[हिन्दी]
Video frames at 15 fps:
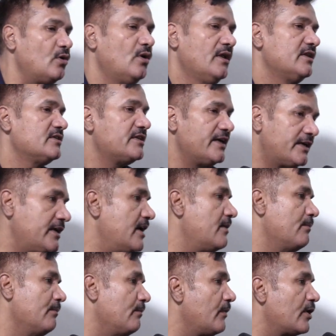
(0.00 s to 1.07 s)
तो देखिए
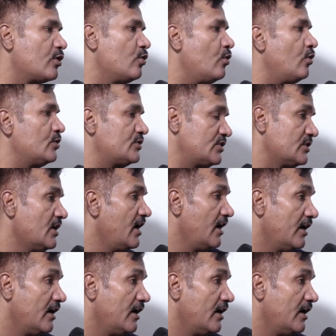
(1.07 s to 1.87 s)
मनोज